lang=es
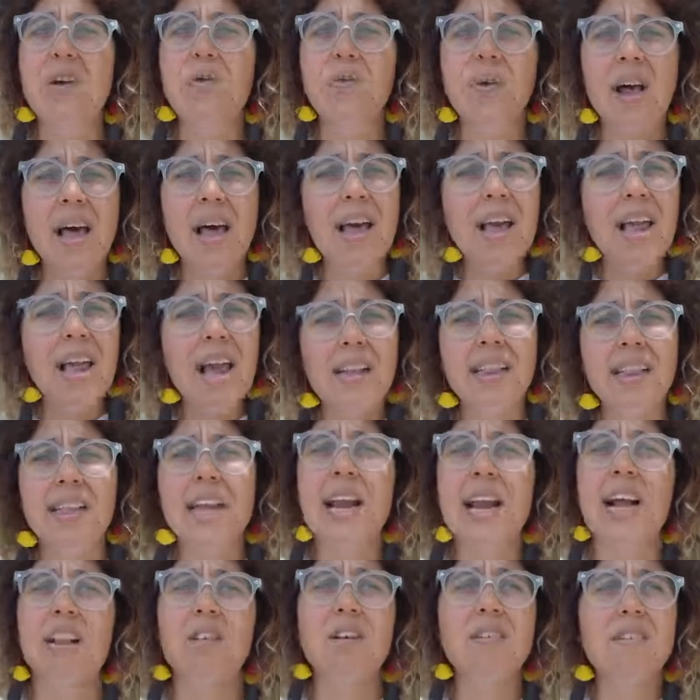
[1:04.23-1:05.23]
y una de ellas
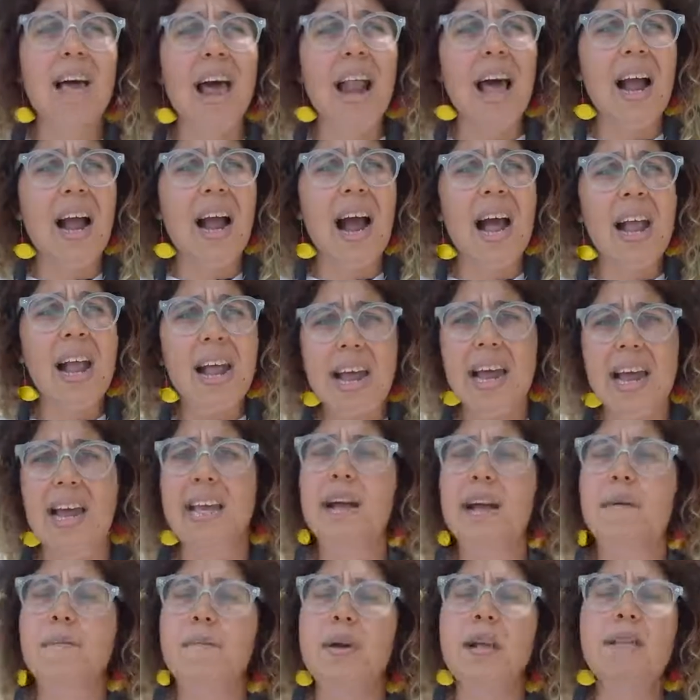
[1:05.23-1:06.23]
tirándose a la calle
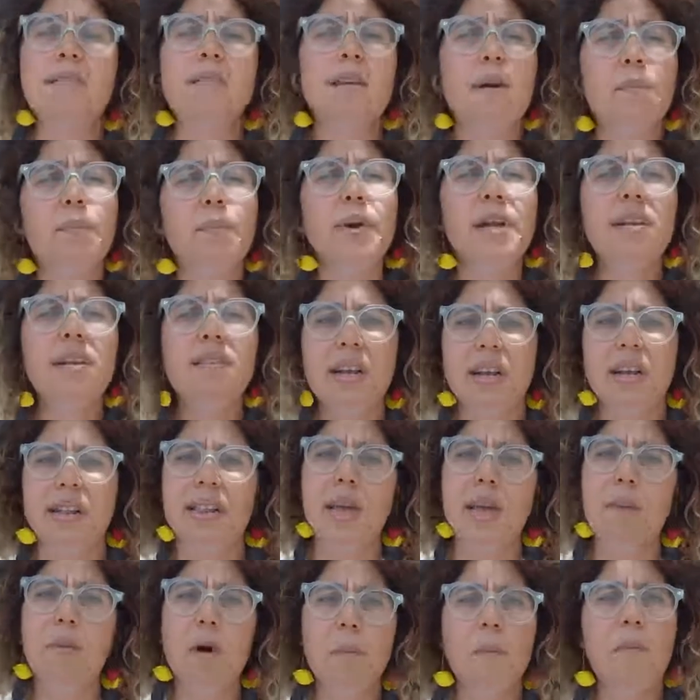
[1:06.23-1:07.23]
y también siempre
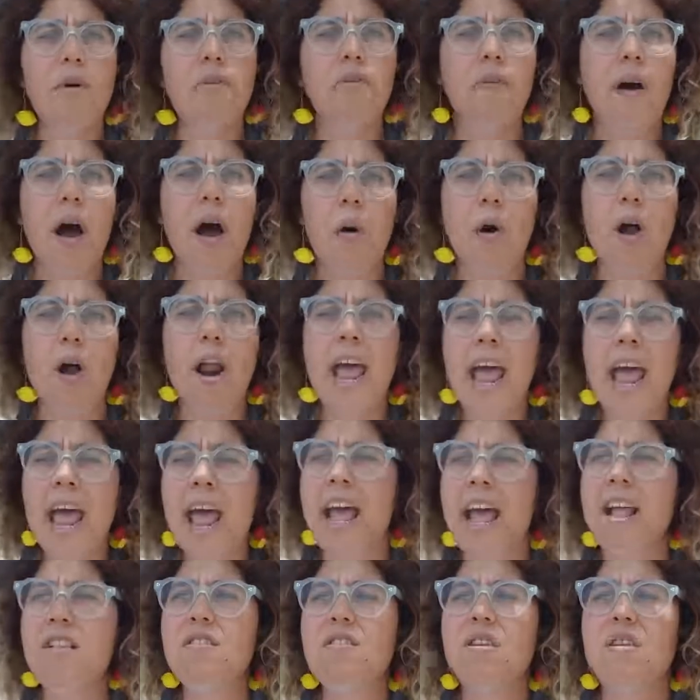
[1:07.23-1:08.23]
insistimos por favor
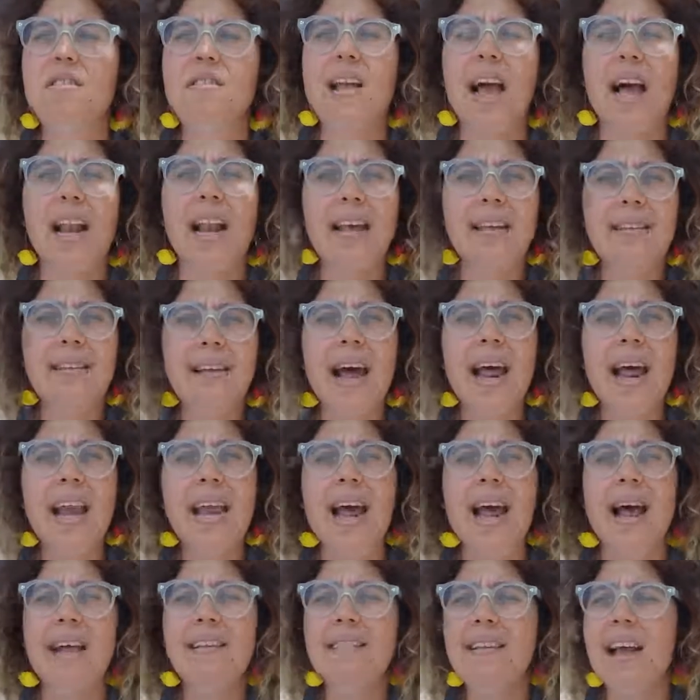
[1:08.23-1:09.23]
en socializar
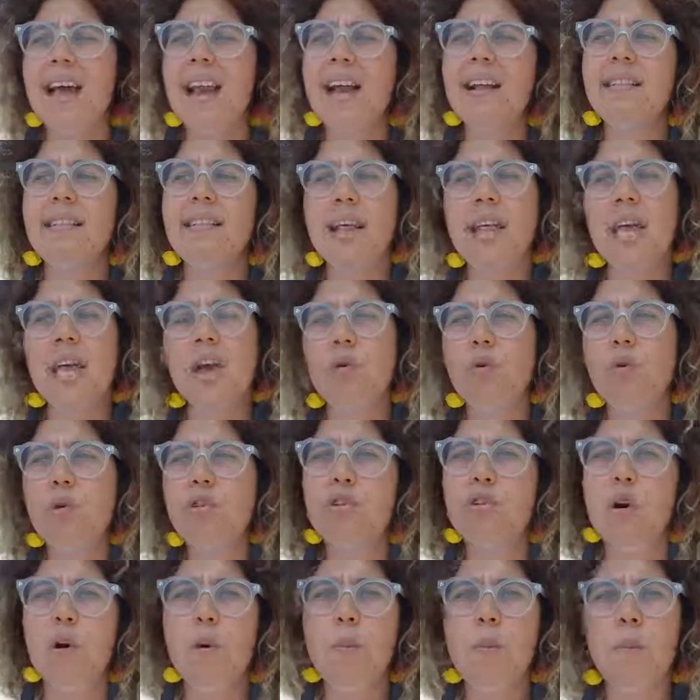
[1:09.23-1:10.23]
y hacer hacer este
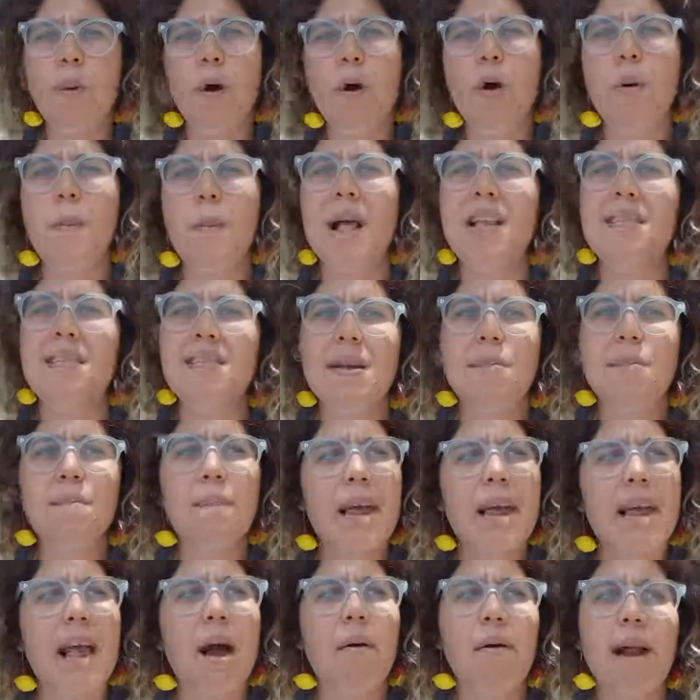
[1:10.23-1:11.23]
discurso un poco más
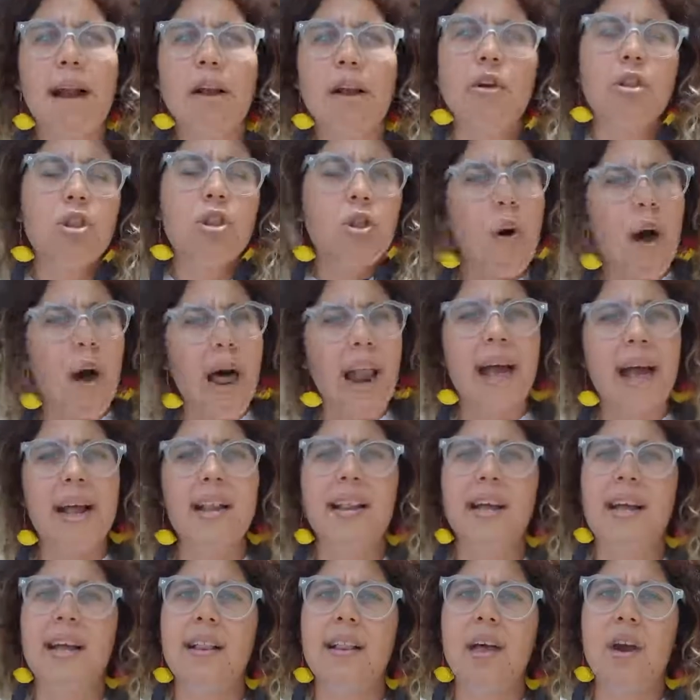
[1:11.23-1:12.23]
simple y hablar con toda la
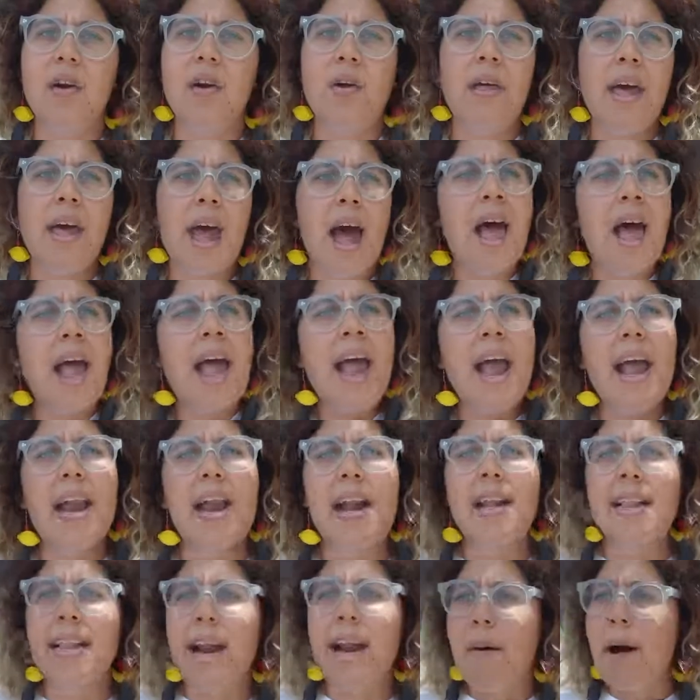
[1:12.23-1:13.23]
gente que te rodea
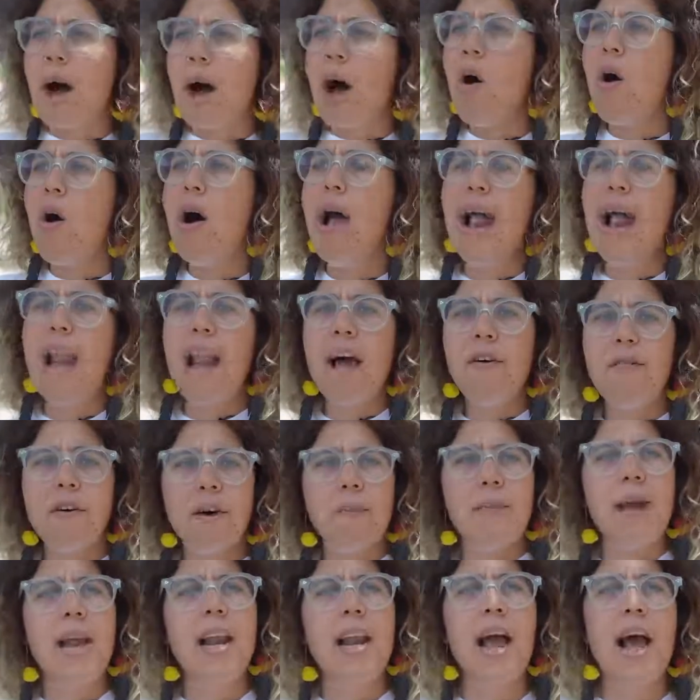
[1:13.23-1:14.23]
en el trabajo, en la
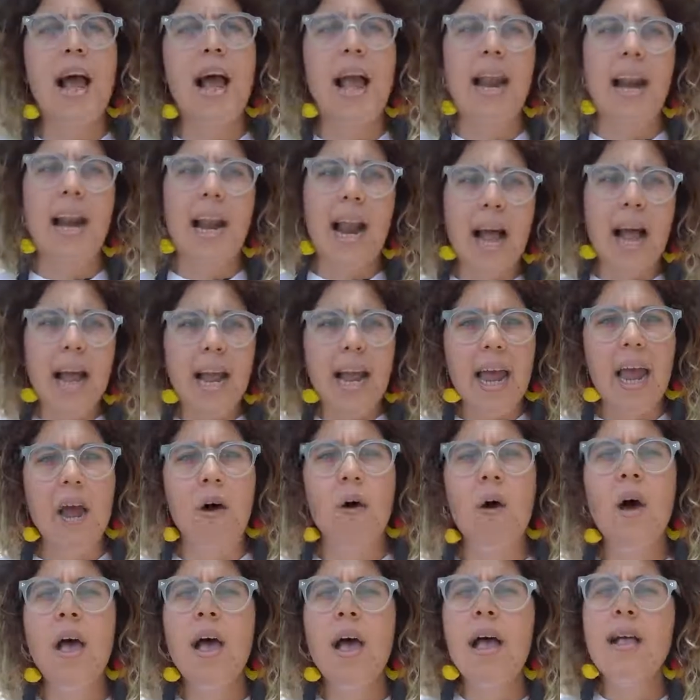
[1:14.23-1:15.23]
familia, en el
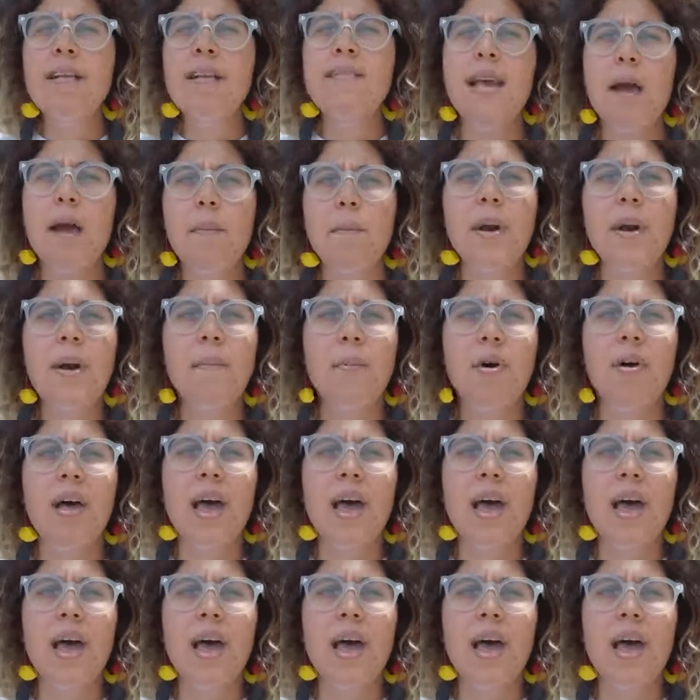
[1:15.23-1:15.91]
jangueo. Siempre